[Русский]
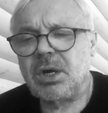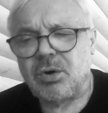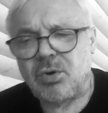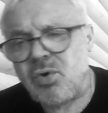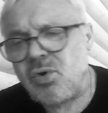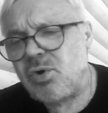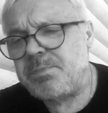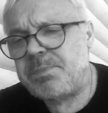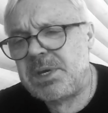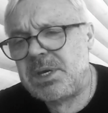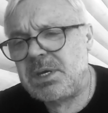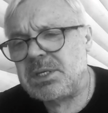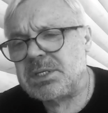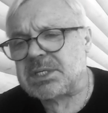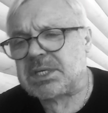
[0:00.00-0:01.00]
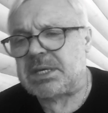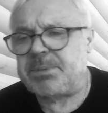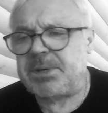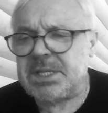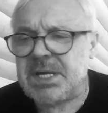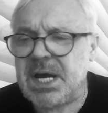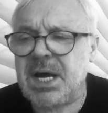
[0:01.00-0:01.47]
опий,
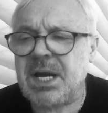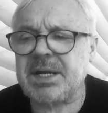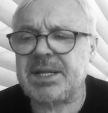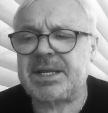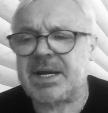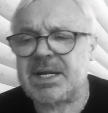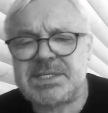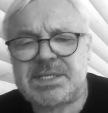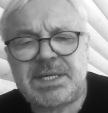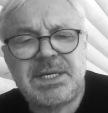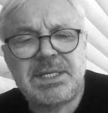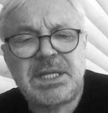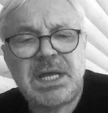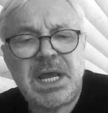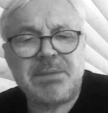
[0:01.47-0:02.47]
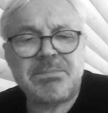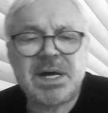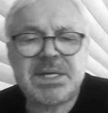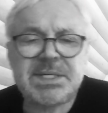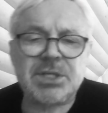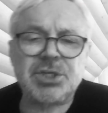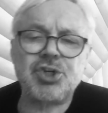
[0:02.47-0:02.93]
скипидар, керосин,
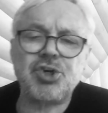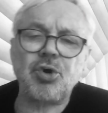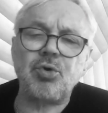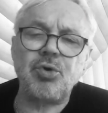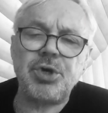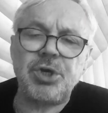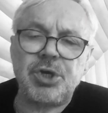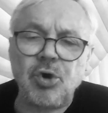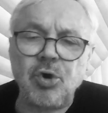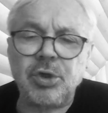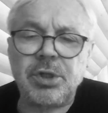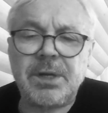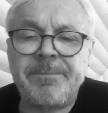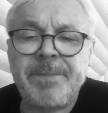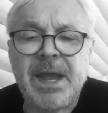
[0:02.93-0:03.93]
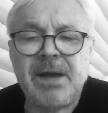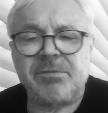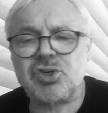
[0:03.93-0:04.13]
мазал щеку йодом,